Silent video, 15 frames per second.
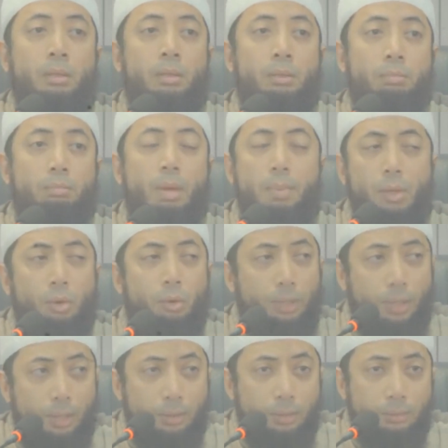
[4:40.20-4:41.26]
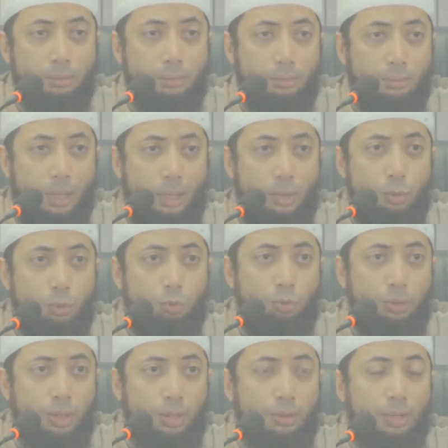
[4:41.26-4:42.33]
Babilonia ada
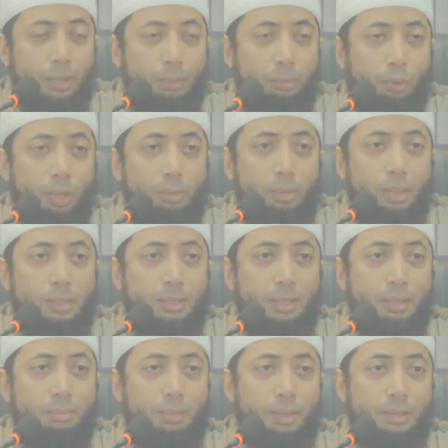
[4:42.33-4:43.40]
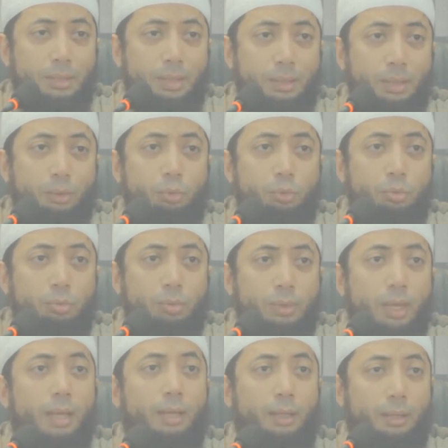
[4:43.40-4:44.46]
sukunya dan Ibrahim alaihissalam pada saat itu
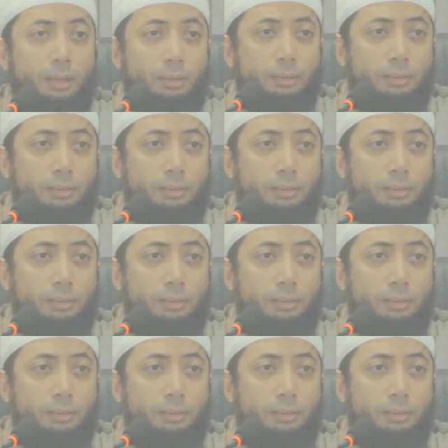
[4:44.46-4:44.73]
lahir